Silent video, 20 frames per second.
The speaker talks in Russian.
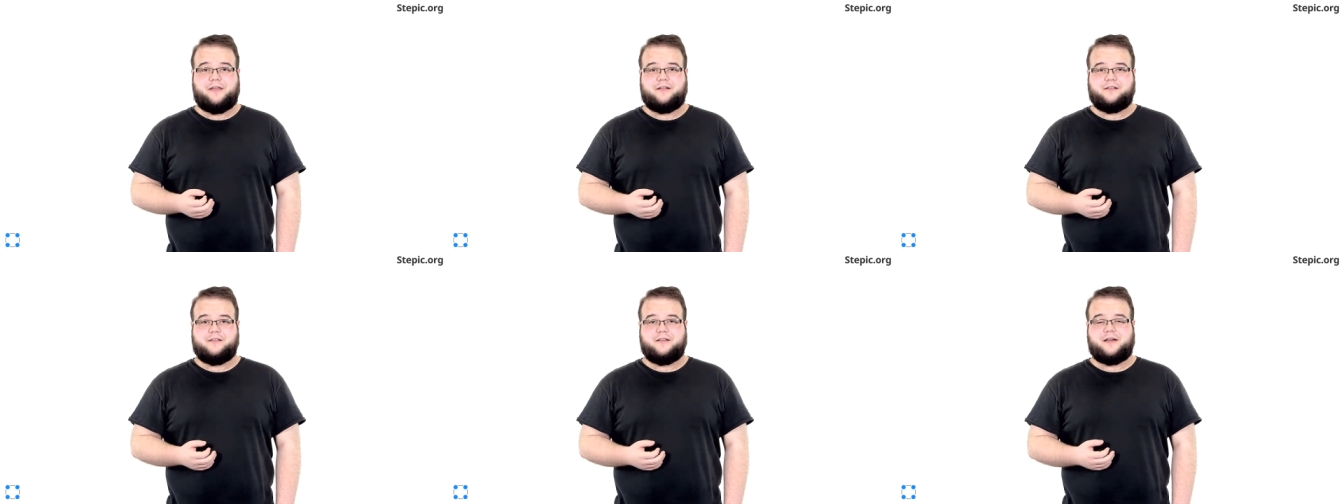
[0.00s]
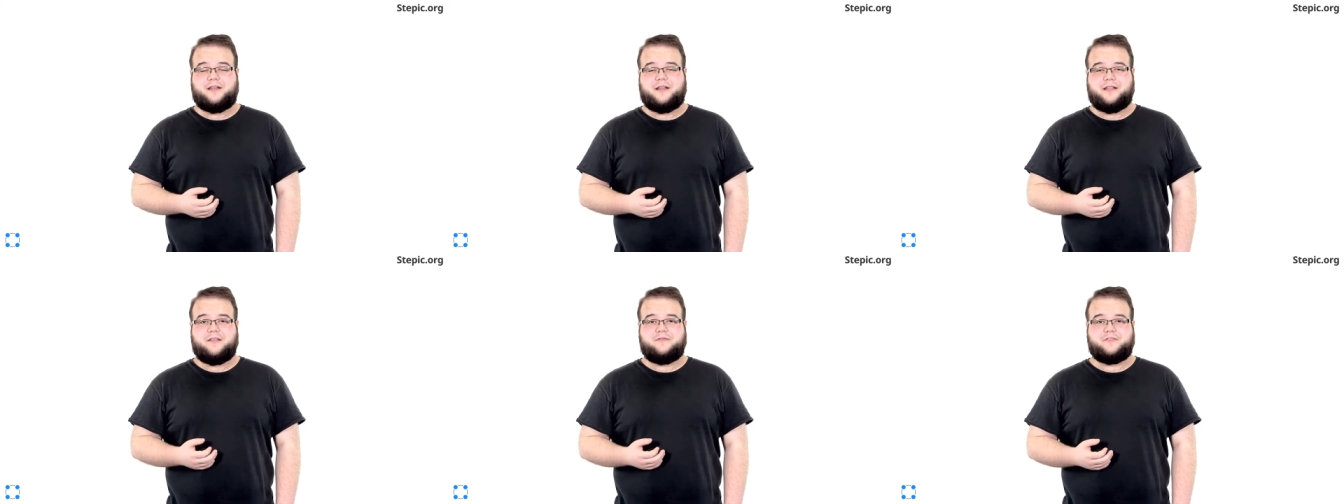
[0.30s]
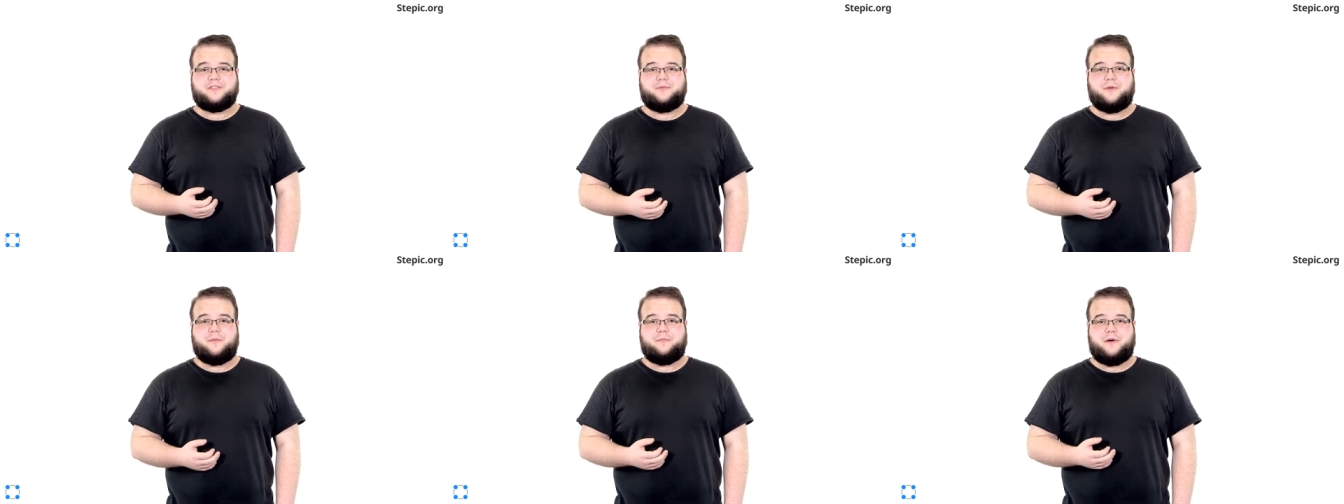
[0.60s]
Они хранят
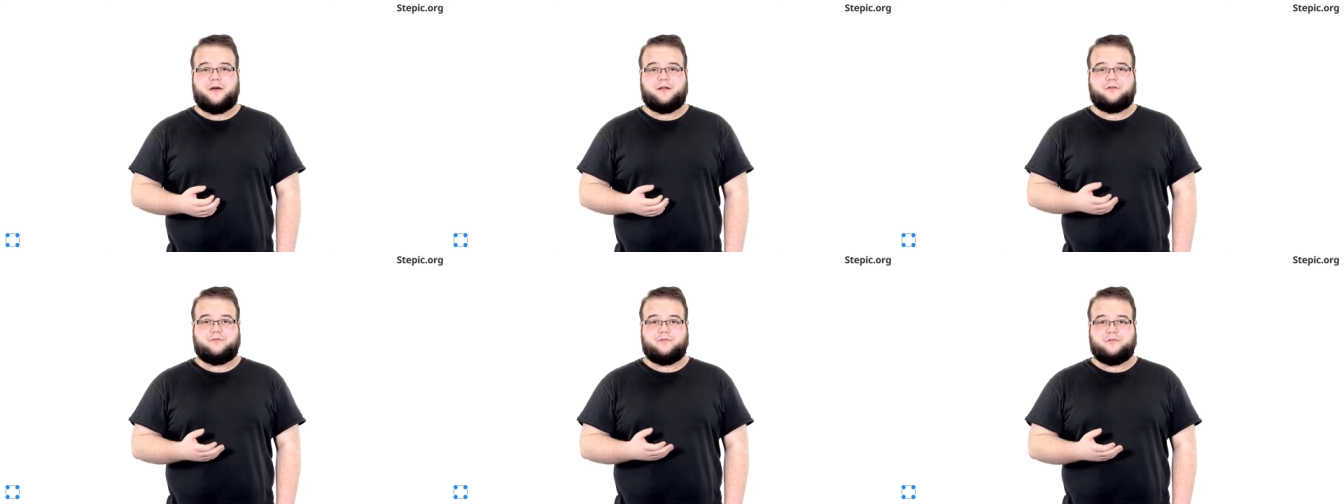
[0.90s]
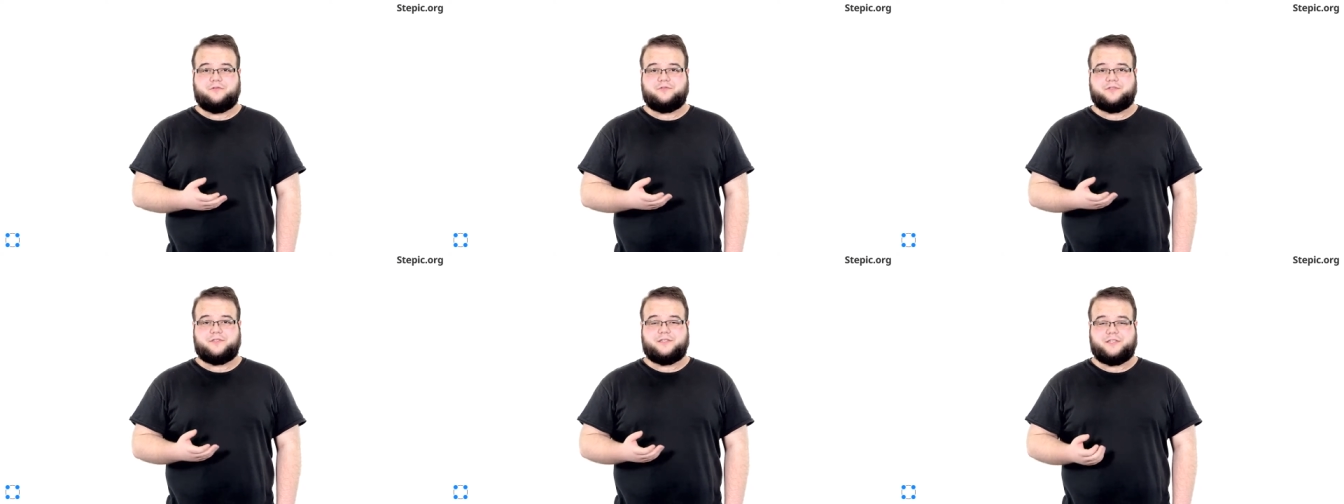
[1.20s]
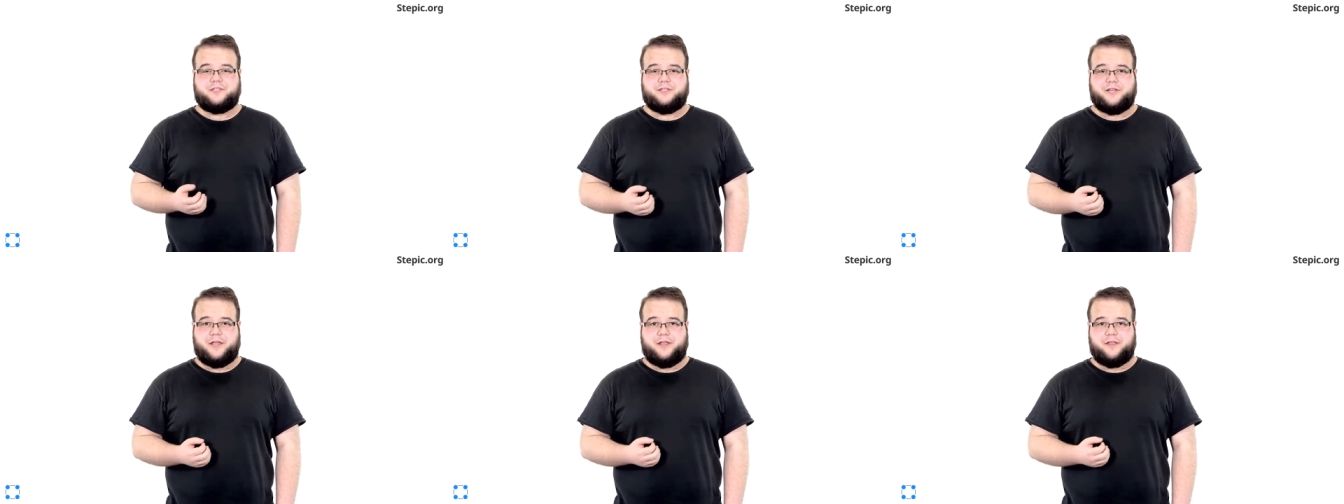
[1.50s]
в себе пару
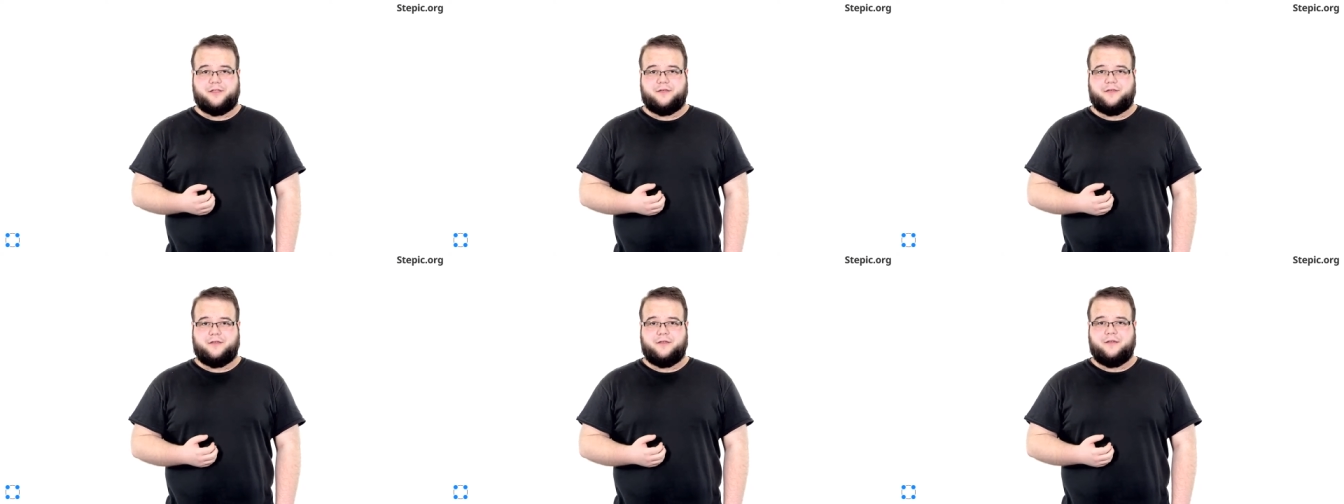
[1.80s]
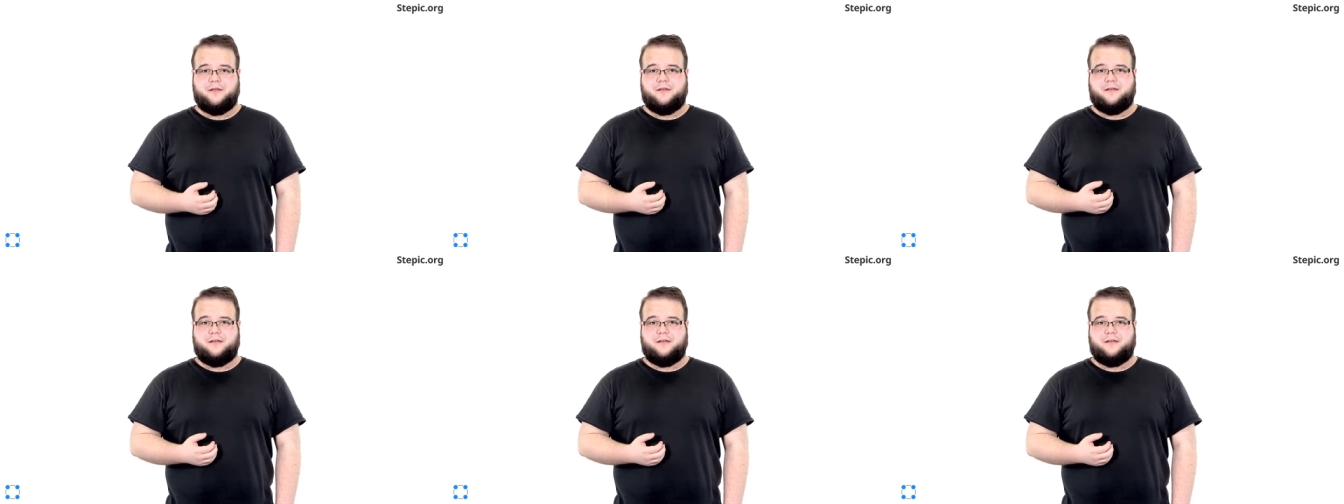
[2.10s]
ключ-значения.